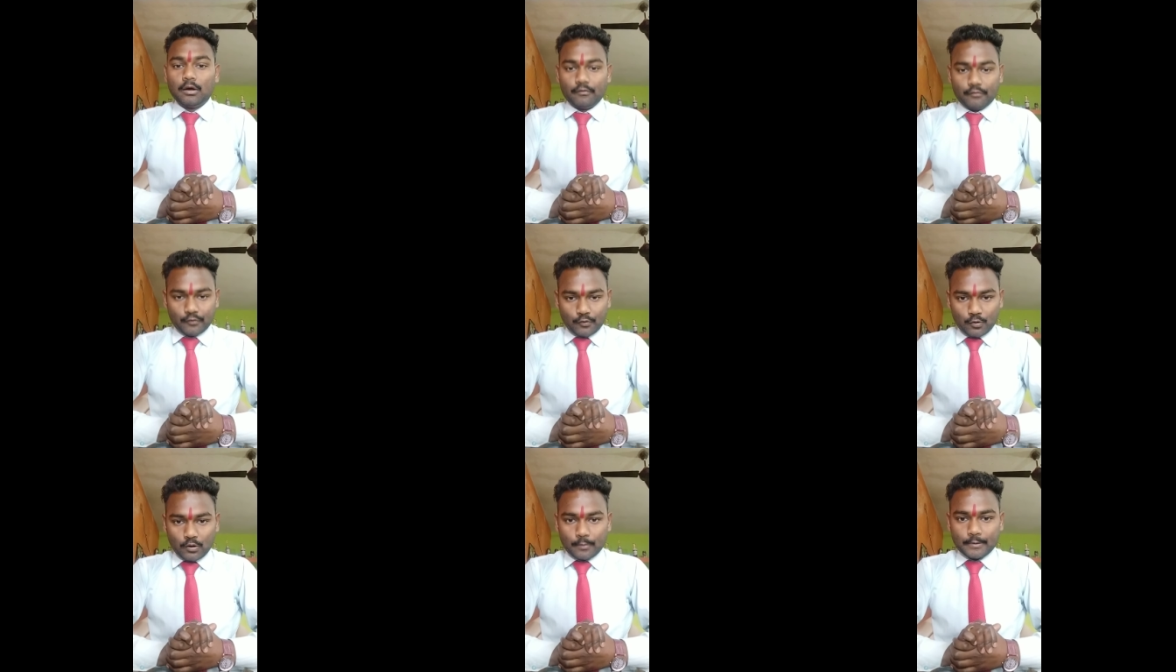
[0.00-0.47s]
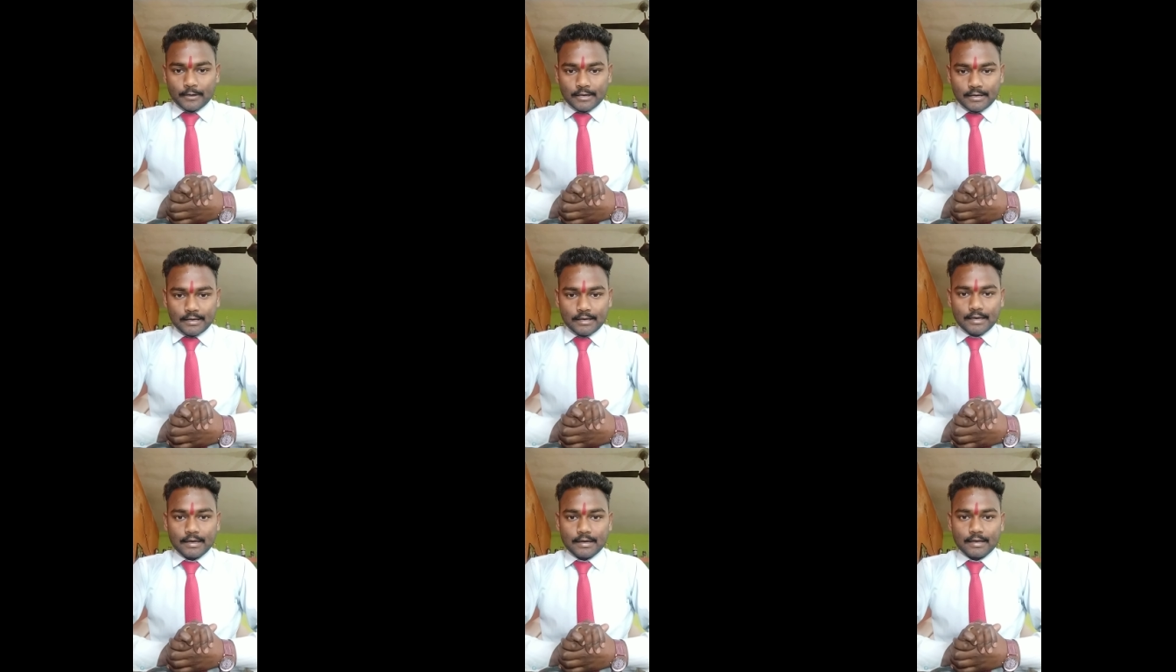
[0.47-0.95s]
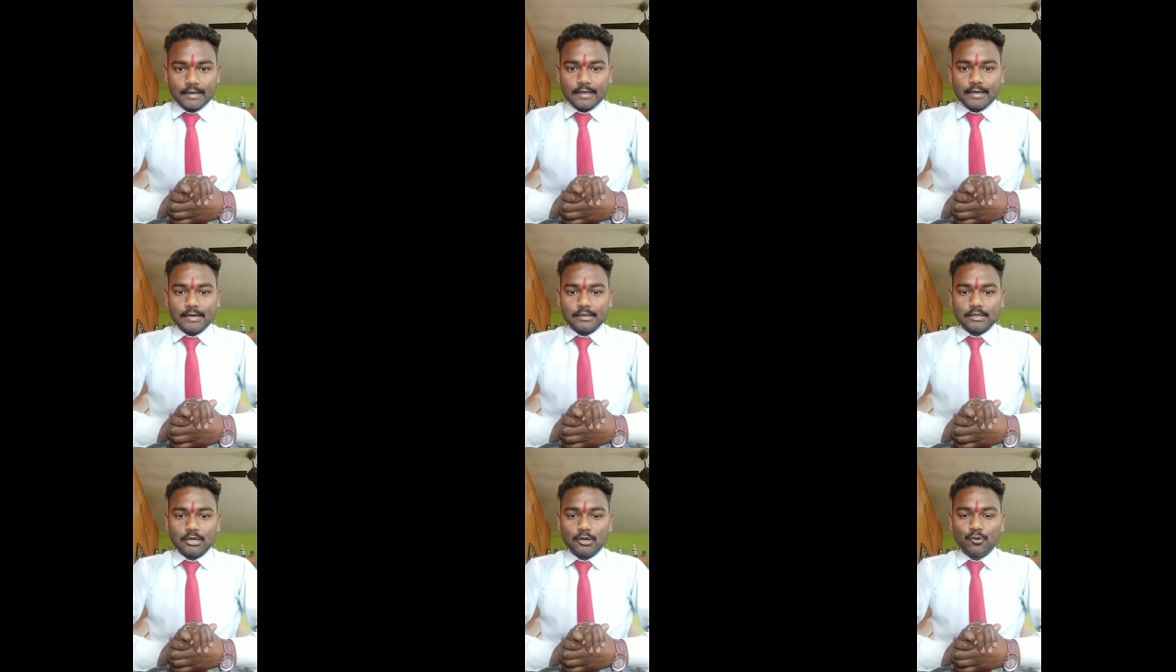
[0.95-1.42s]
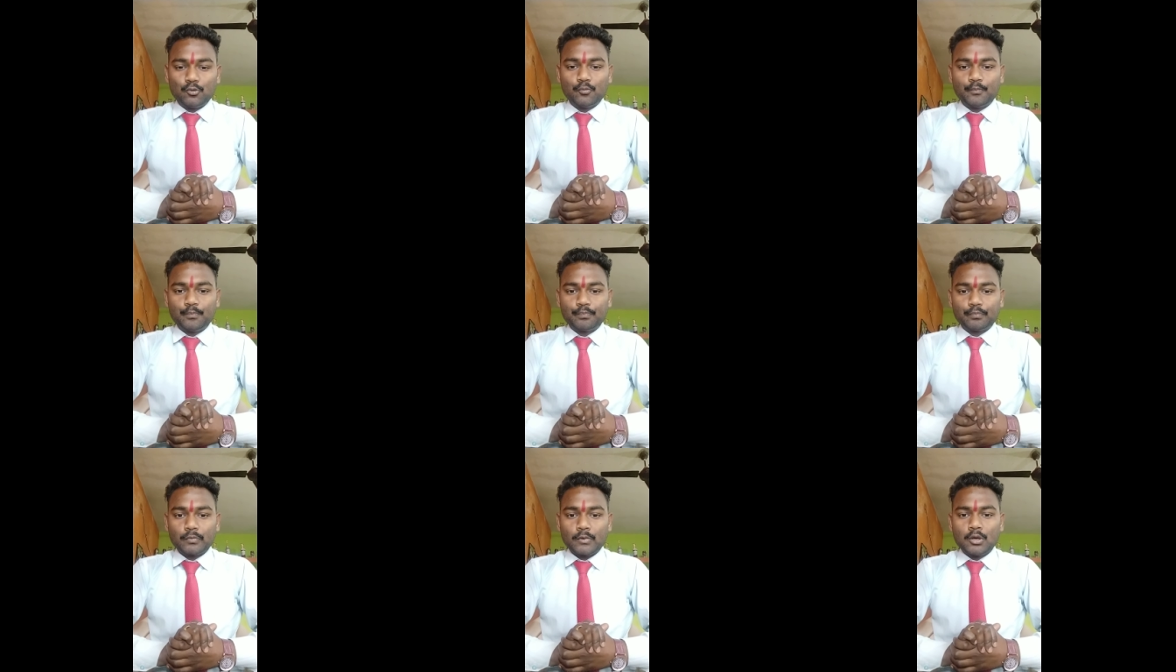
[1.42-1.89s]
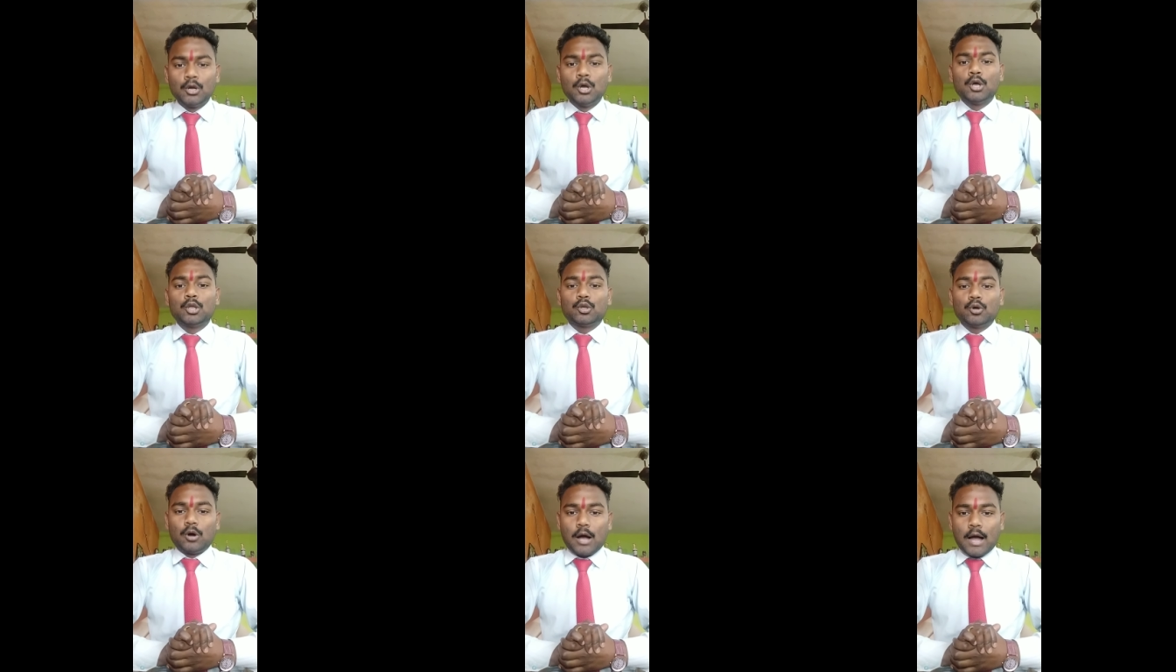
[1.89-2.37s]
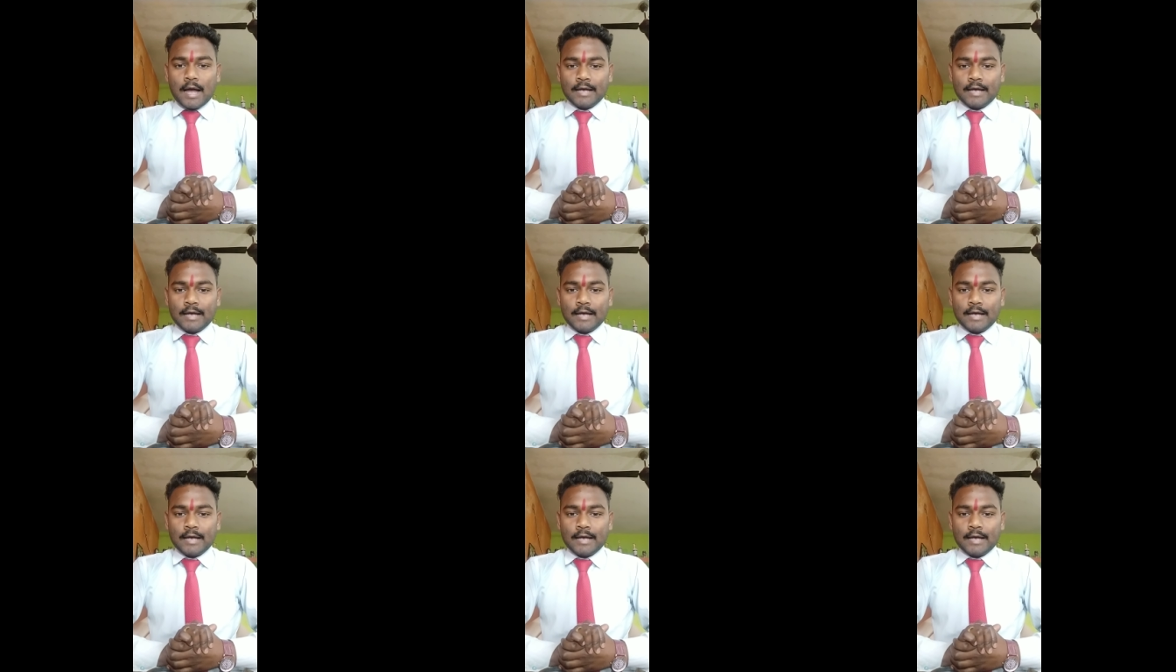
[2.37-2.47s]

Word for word: वीडियो आपके लिए लेकर के आता हूँ तो